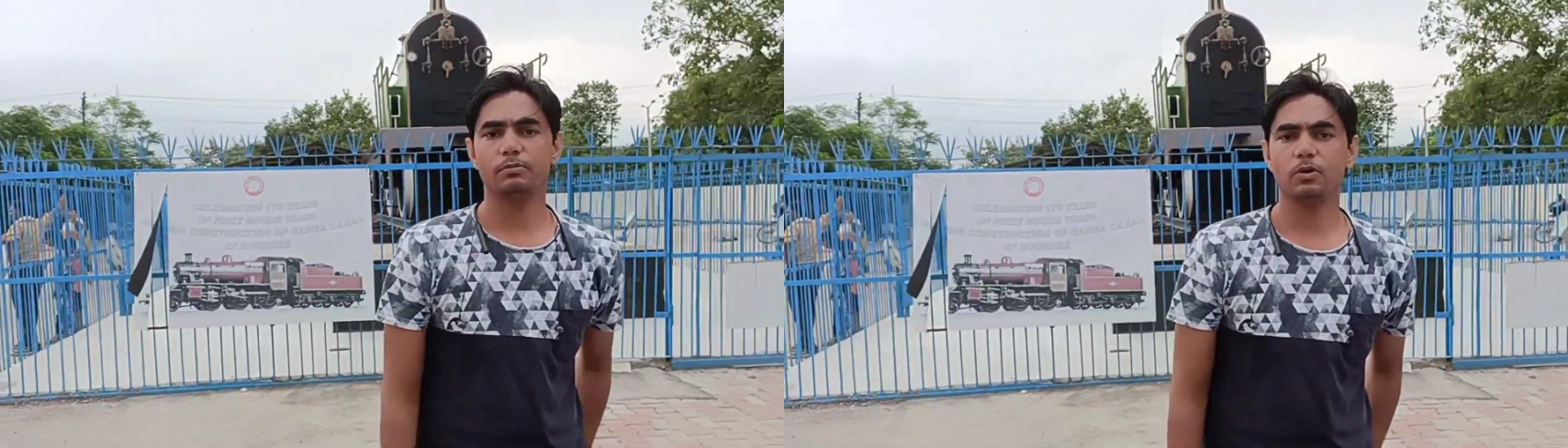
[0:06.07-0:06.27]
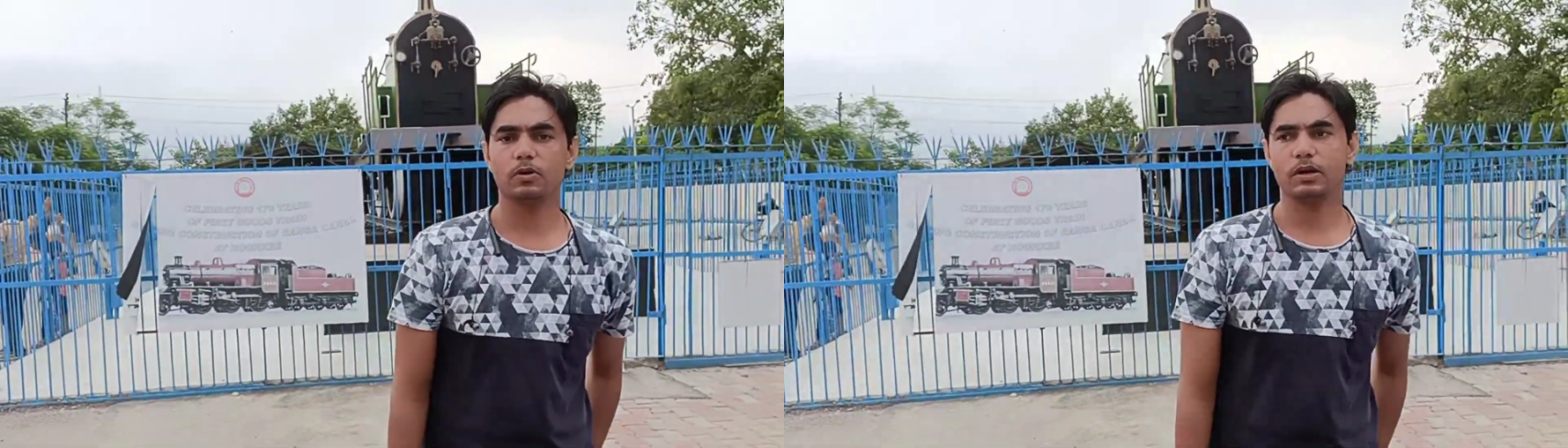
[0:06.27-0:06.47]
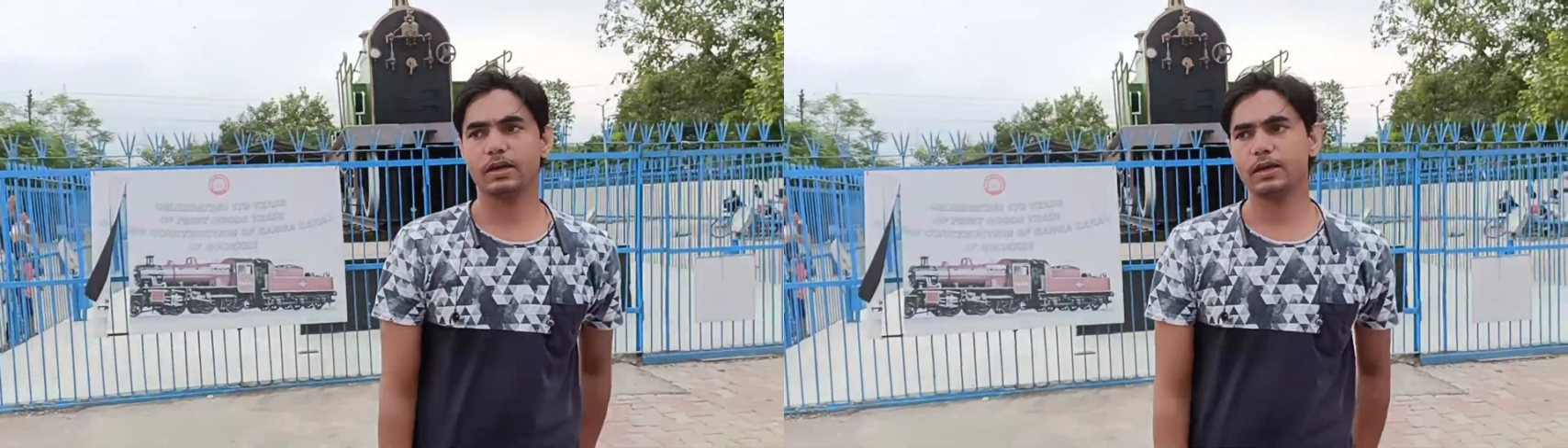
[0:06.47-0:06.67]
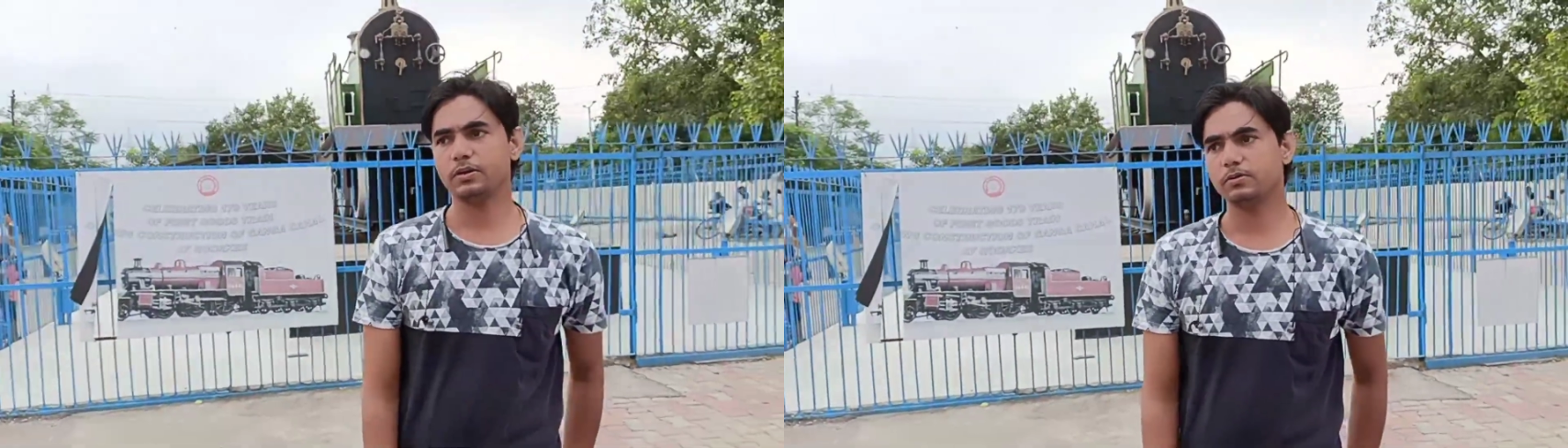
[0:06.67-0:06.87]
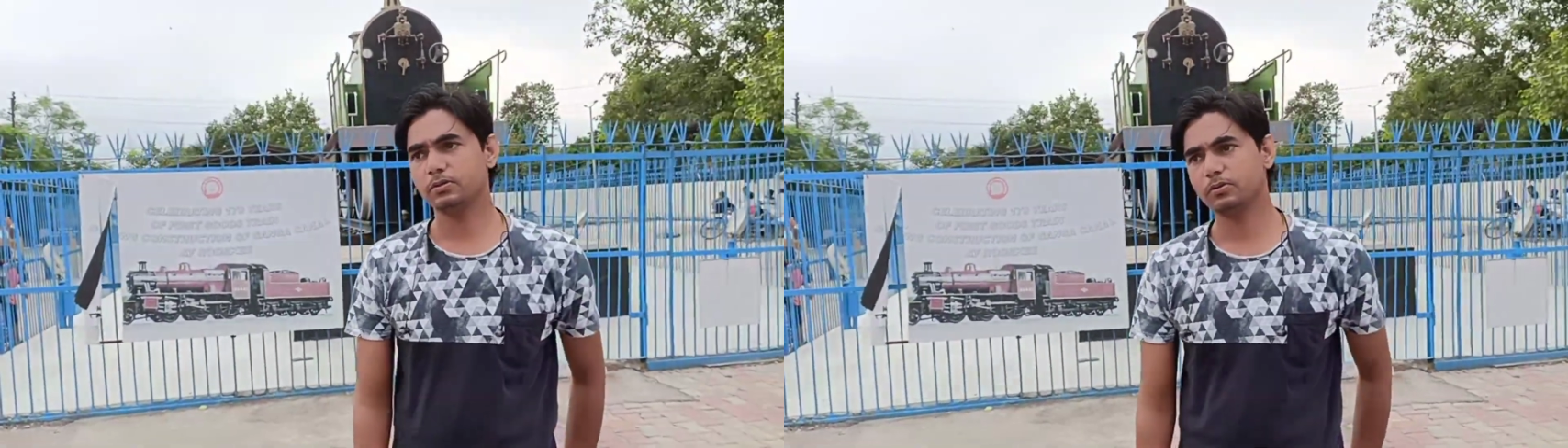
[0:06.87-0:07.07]
ब्लॉग लेके
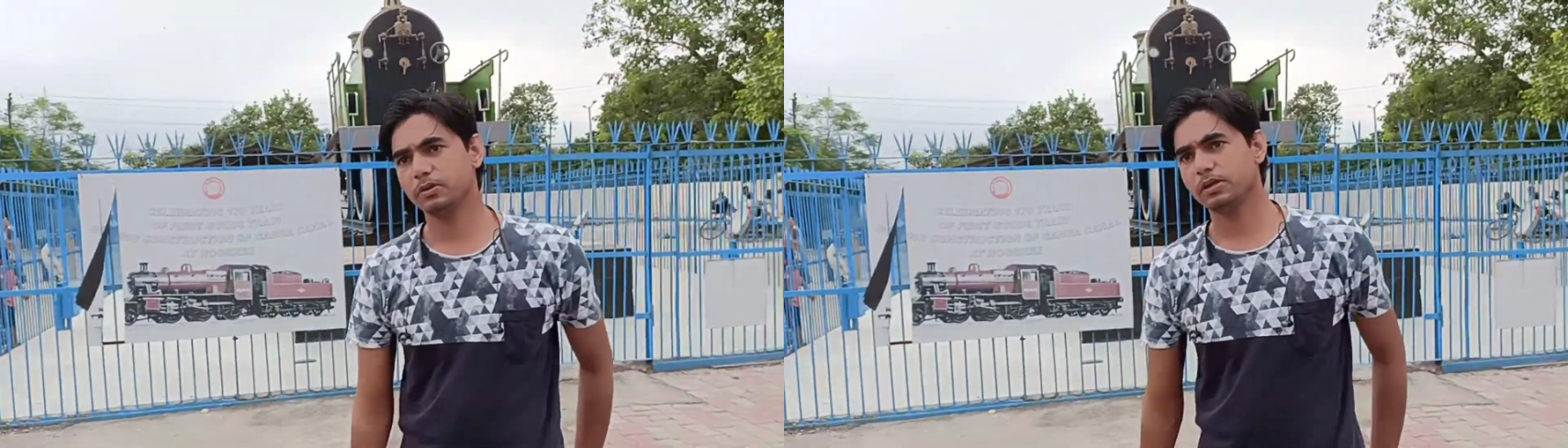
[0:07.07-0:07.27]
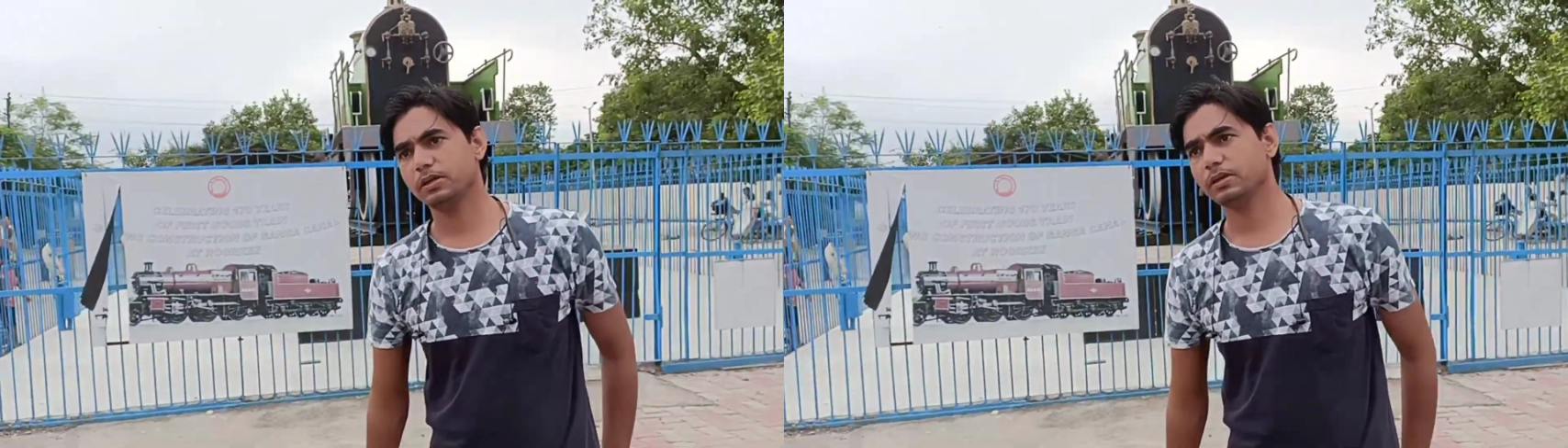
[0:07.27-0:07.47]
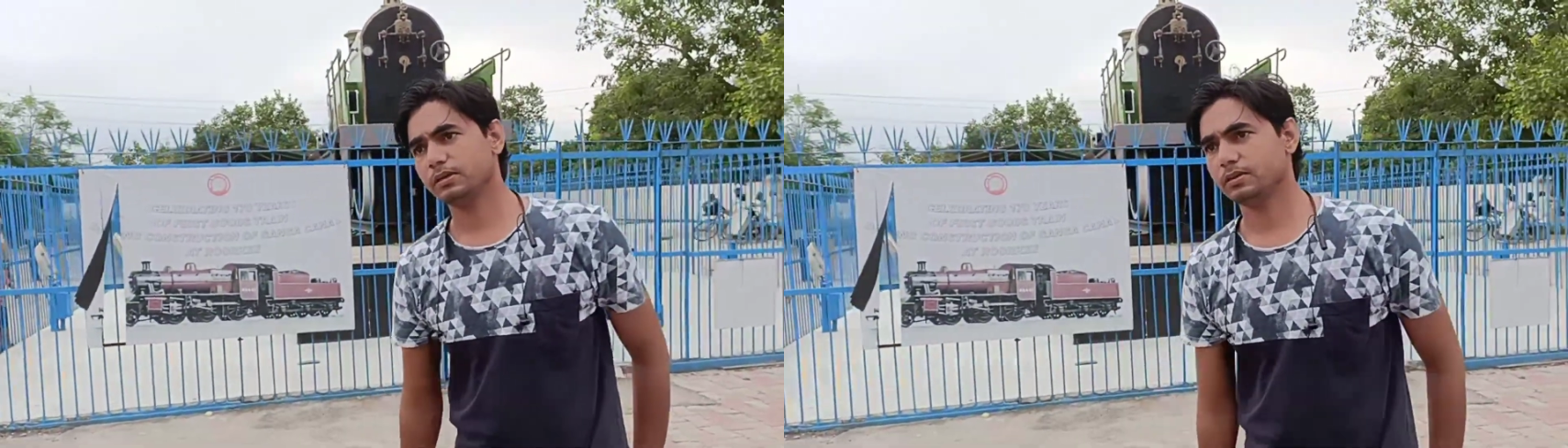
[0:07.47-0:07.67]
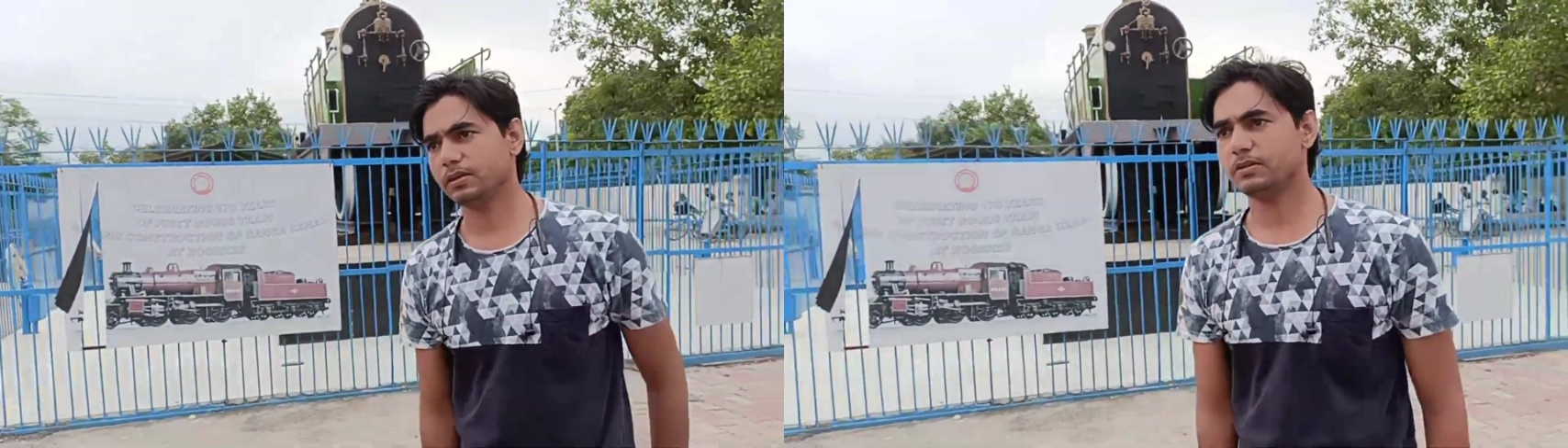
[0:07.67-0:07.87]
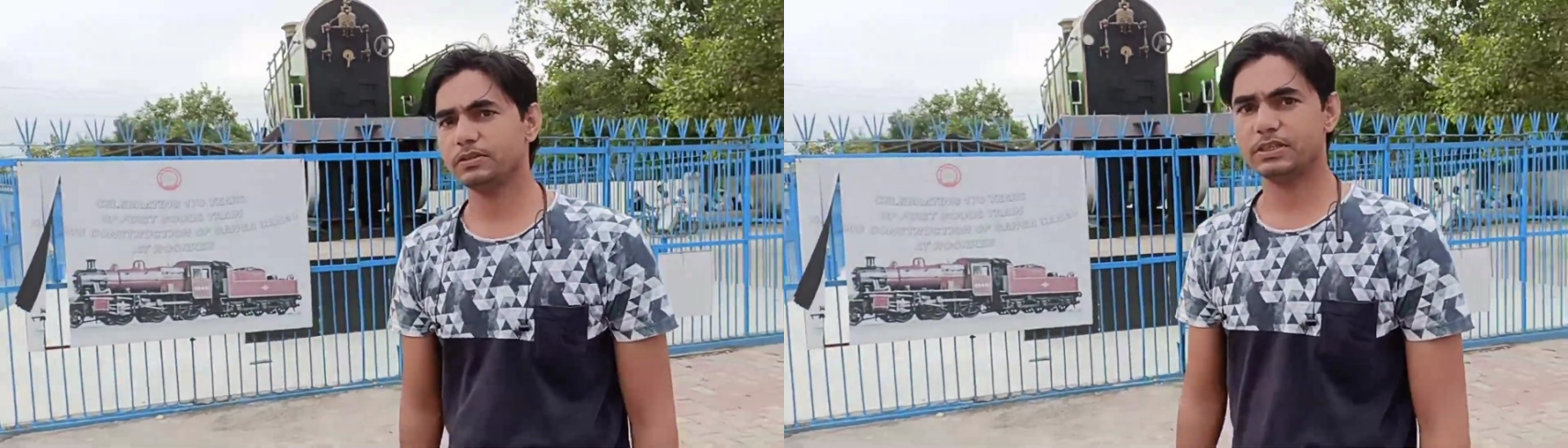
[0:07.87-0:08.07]
आया हूँ
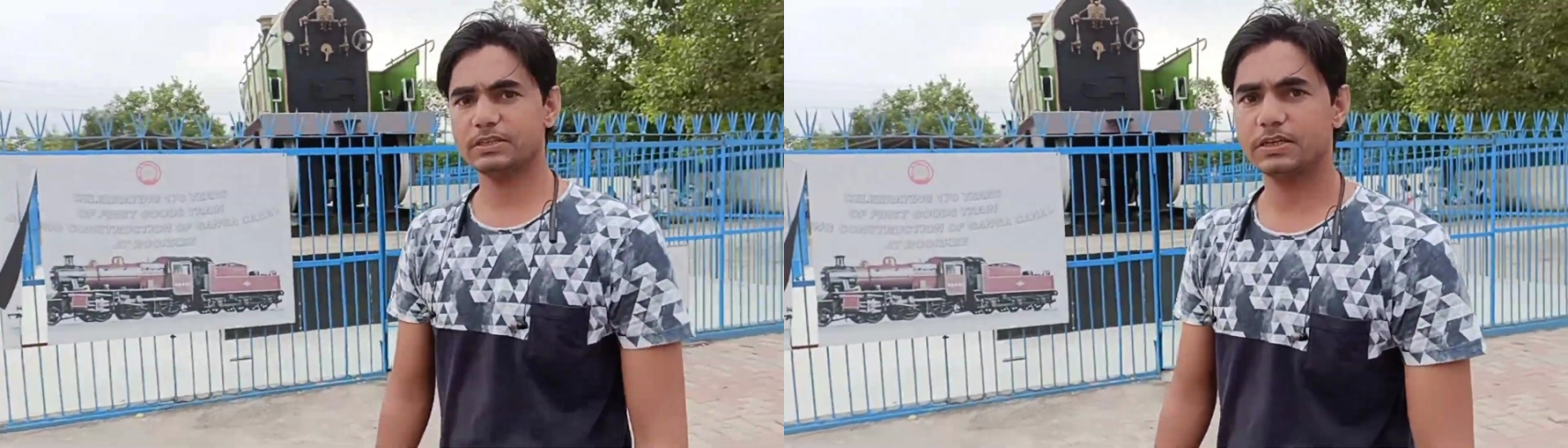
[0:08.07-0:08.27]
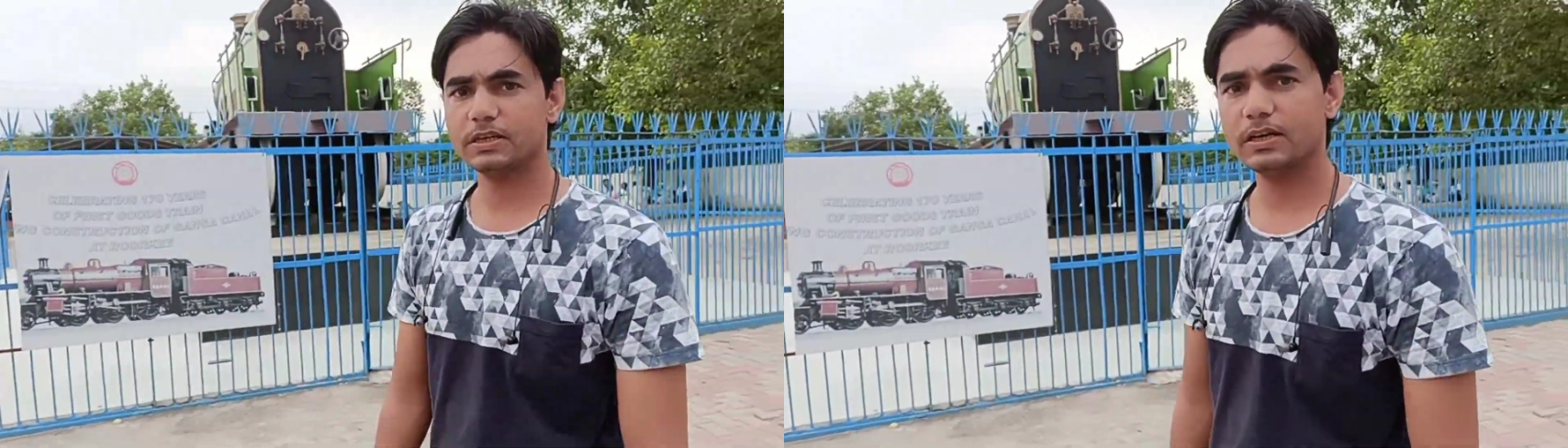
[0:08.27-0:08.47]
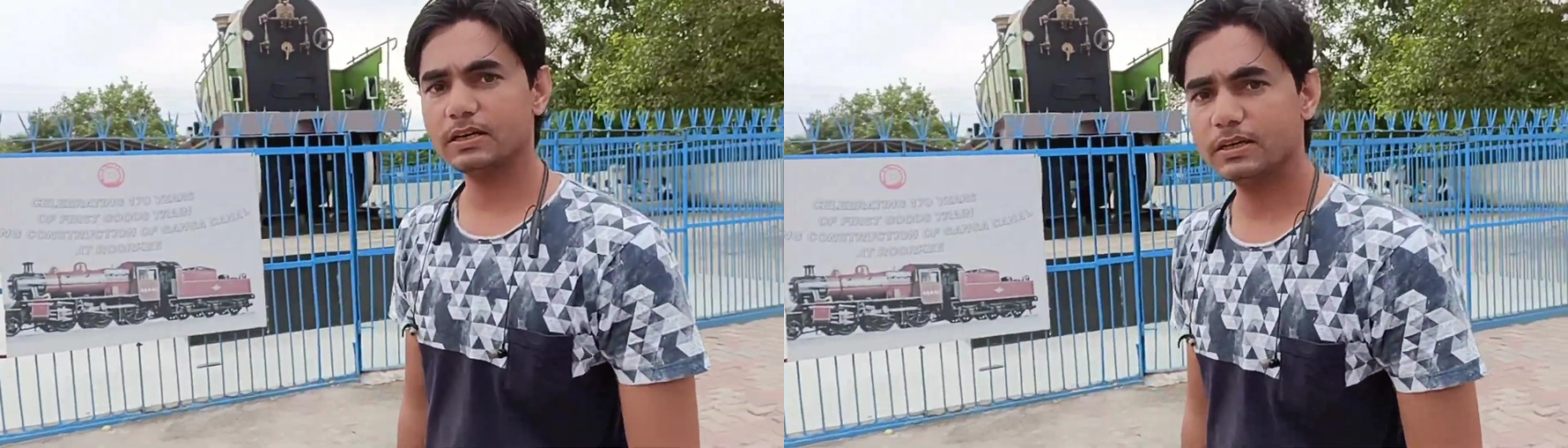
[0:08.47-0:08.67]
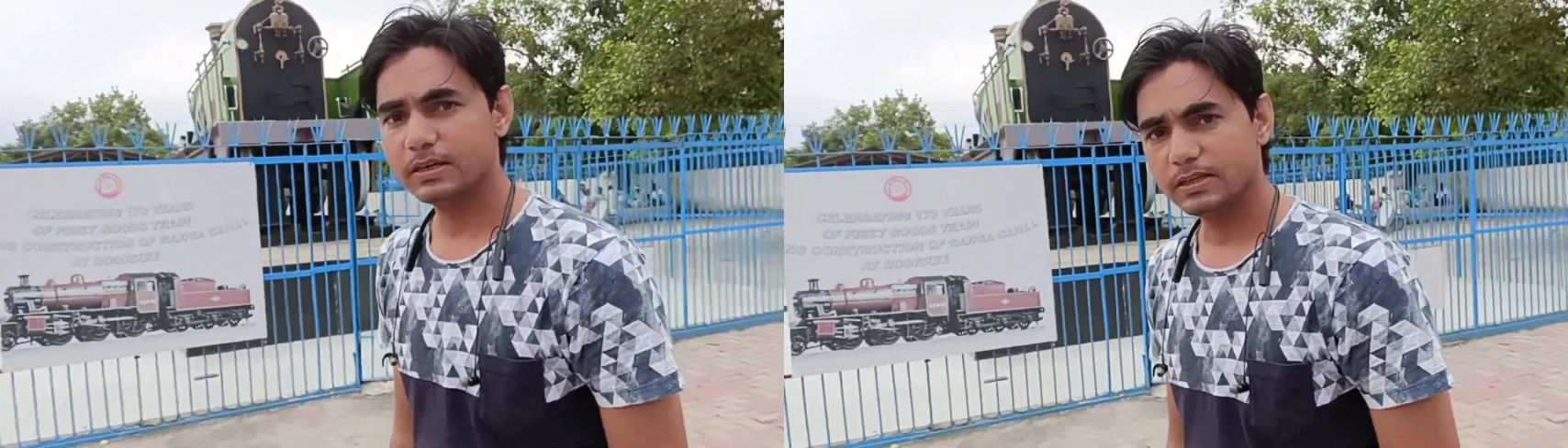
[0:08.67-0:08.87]
रुड़की रेलवे स्टेशन का